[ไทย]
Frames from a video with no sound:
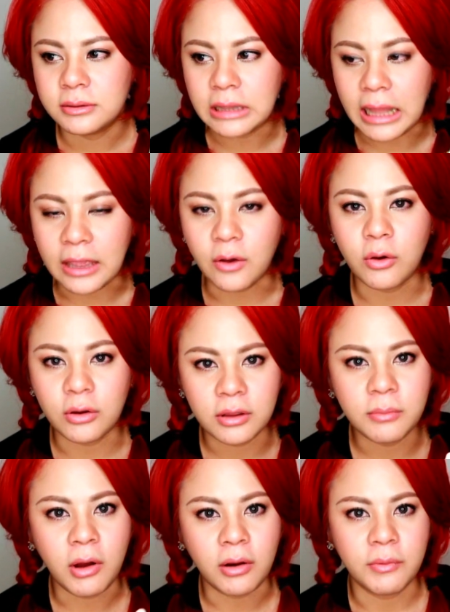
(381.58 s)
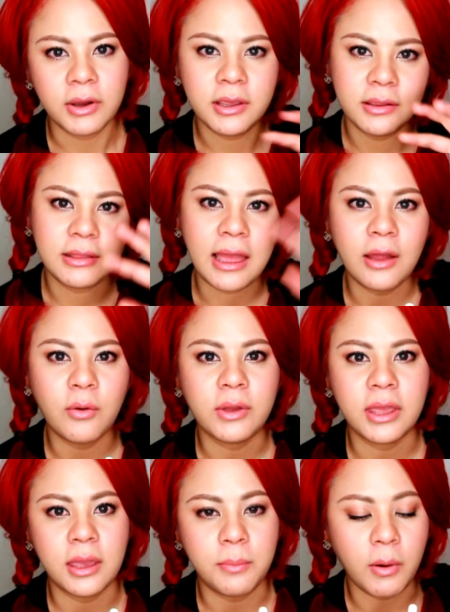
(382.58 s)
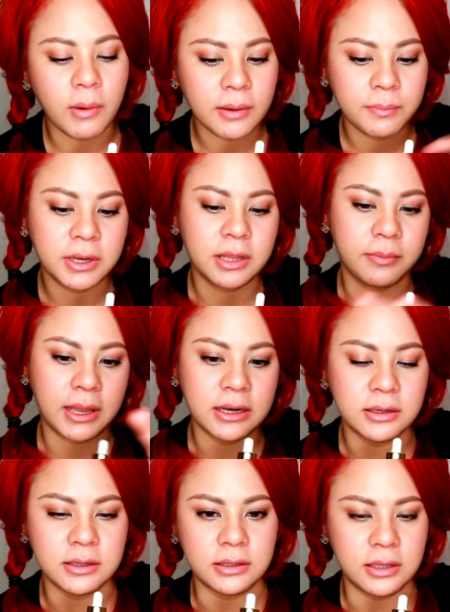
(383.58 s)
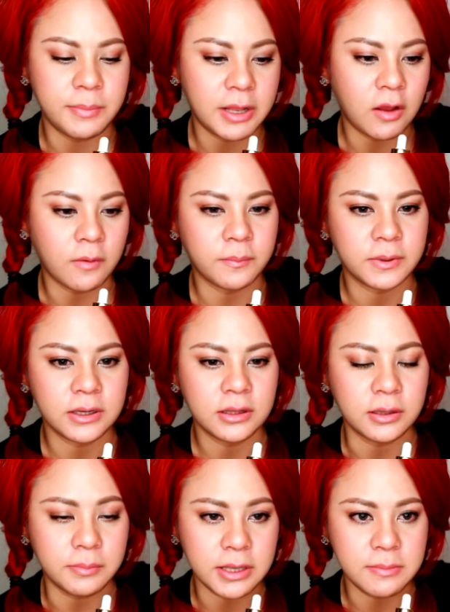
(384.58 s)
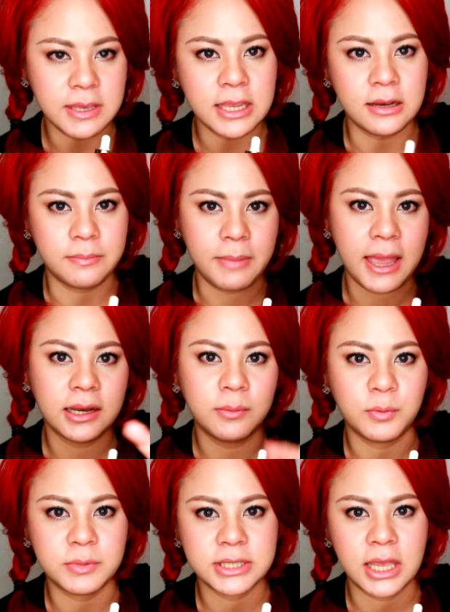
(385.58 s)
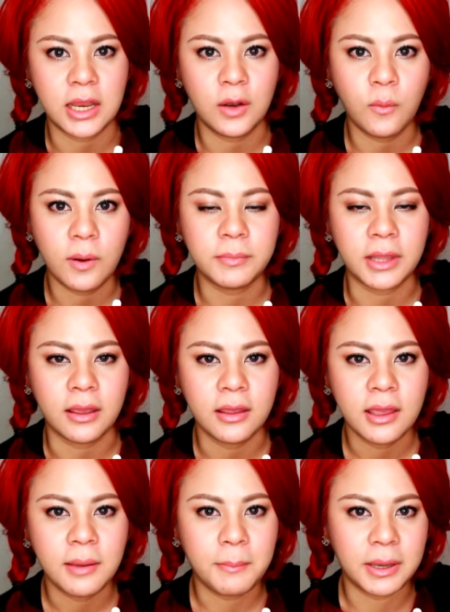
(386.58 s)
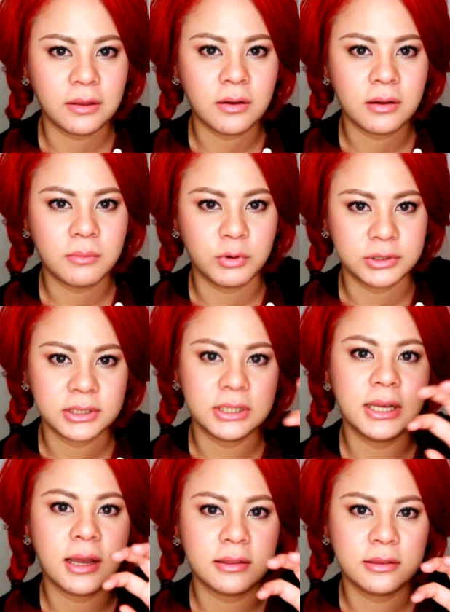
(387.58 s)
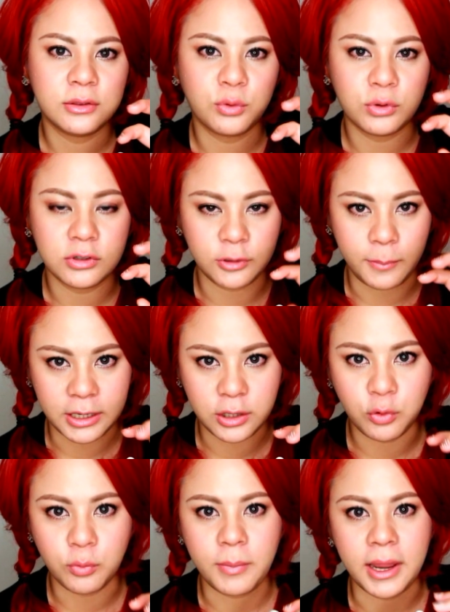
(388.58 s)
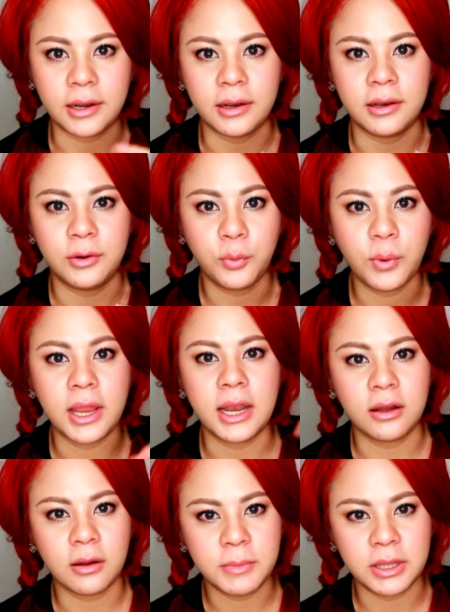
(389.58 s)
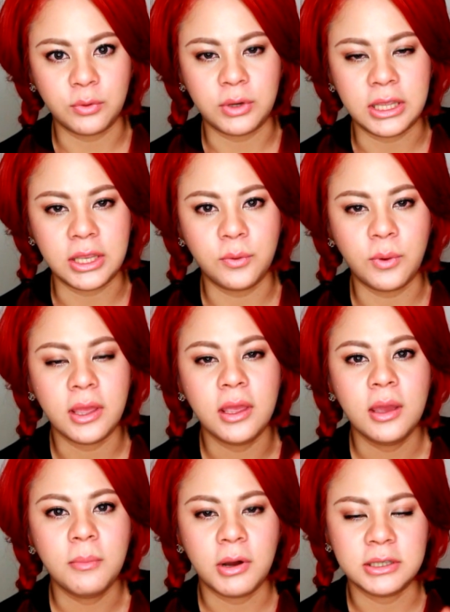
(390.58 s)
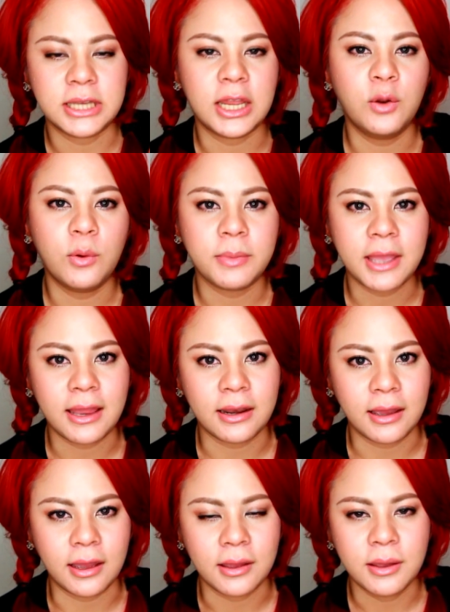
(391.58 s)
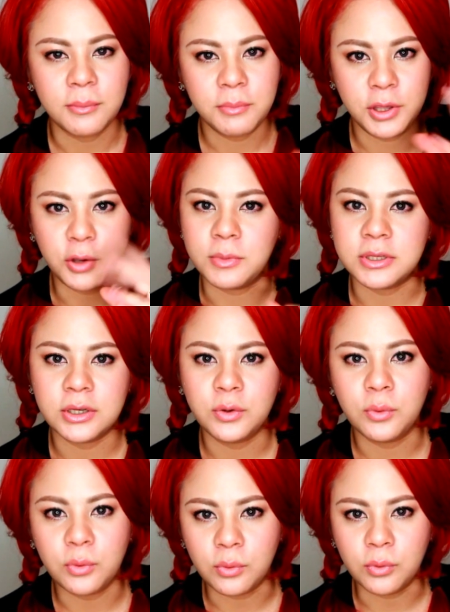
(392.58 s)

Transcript: หลายคนก็บอกเลยว่าเฮ้ยหน้าโอเคเพราะว่าผลิตภัณฑ์อื่นๆที่เป็นรองพื้นหรือ บี บี หรือแป้งที่โมมาใช้ร่วมเนี่ยมันก็โมจะเลือกคุณสมบัติที่คุมมันด้วยแล้วก็มีตัวนี้ด้วยพอใช้ร่วมกันนะคะผิวมันจะดู